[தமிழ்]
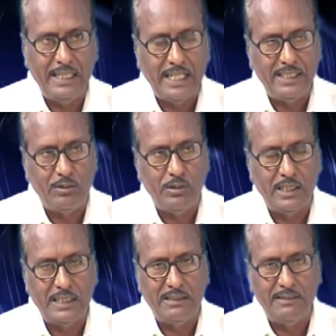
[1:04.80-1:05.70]
ஆற்றி
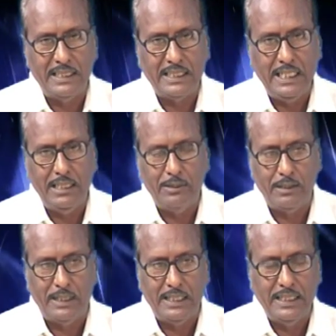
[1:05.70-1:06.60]
கொண்டிருந்தவர்
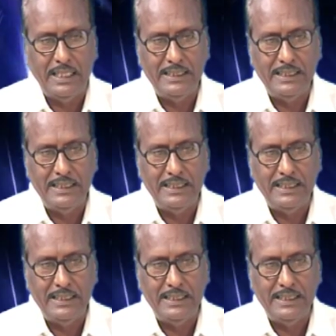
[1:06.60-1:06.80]
கலியபெருமாள்